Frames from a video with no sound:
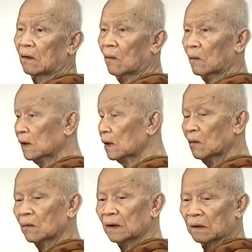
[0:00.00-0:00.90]
โรงหนึ่ง
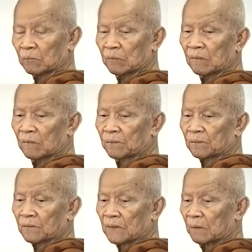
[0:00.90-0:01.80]
โรงหนึ่ง
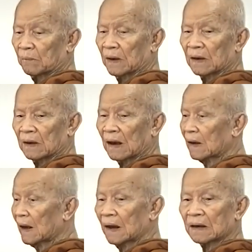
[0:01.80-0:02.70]
เป็นล้า
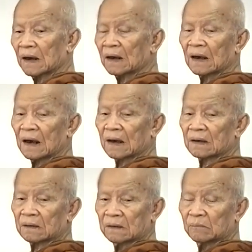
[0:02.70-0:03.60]
นล้านล้านล้าน
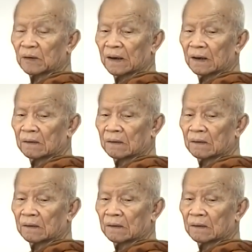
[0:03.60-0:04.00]
ขึ้นไป